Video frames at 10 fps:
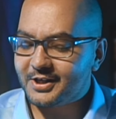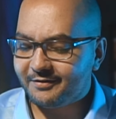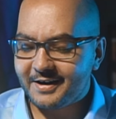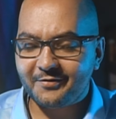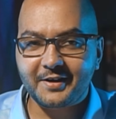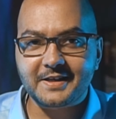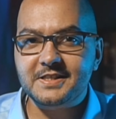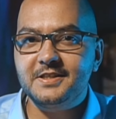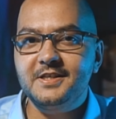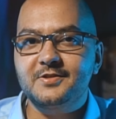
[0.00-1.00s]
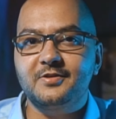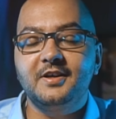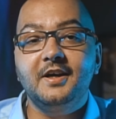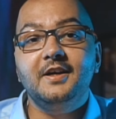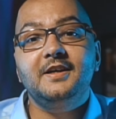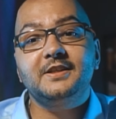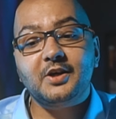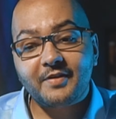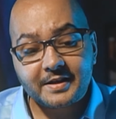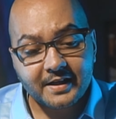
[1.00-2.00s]
já vai ficar sinistro.
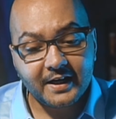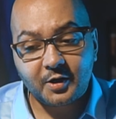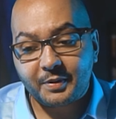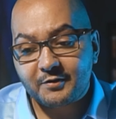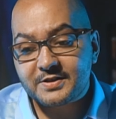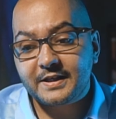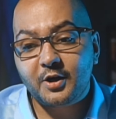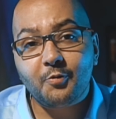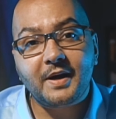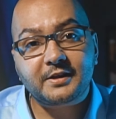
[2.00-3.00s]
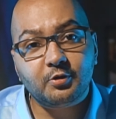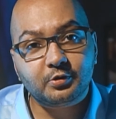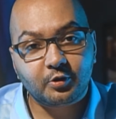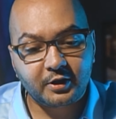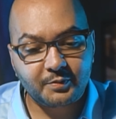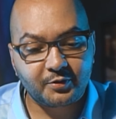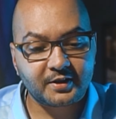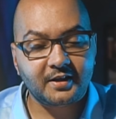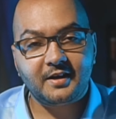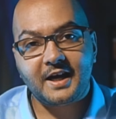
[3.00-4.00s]
Então vai treinando para você não bater o drone,
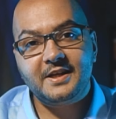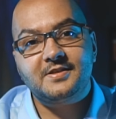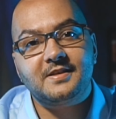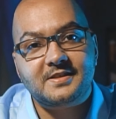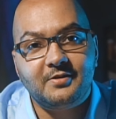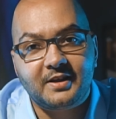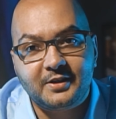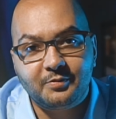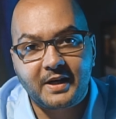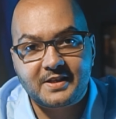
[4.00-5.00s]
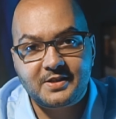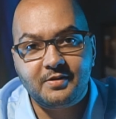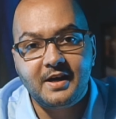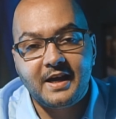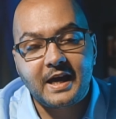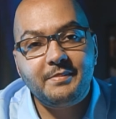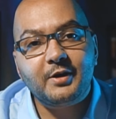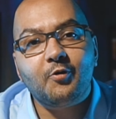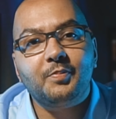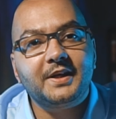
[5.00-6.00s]
porque a legislação aqui no Brasil é
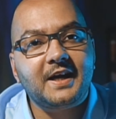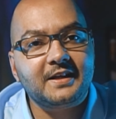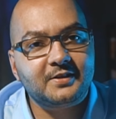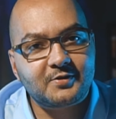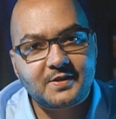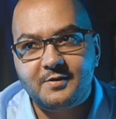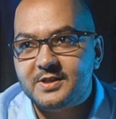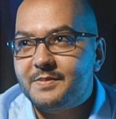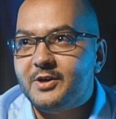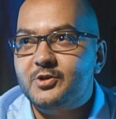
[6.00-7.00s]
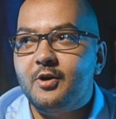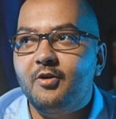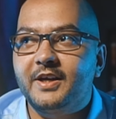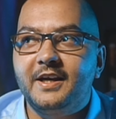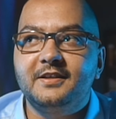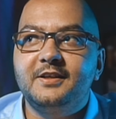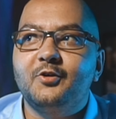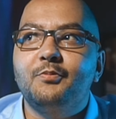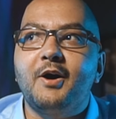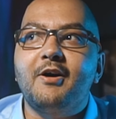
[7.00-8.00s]
bem complicada. Então se você machucar alguém,
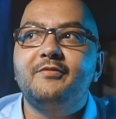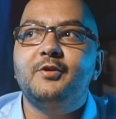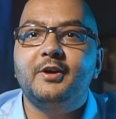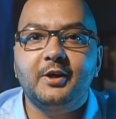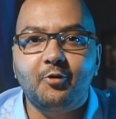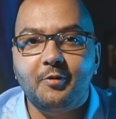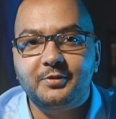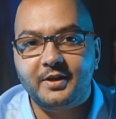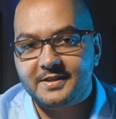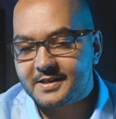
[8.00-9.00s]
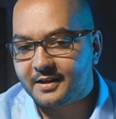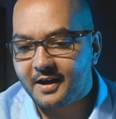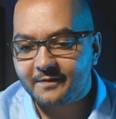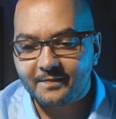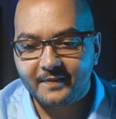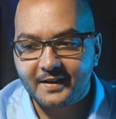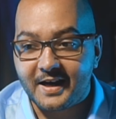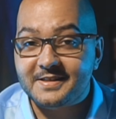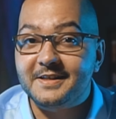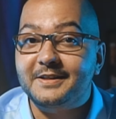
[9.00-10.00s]
derrubar um avião, um helicóptero, aí sei lá,
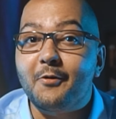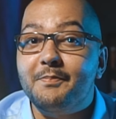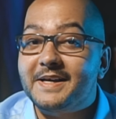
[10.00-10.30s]
acertar um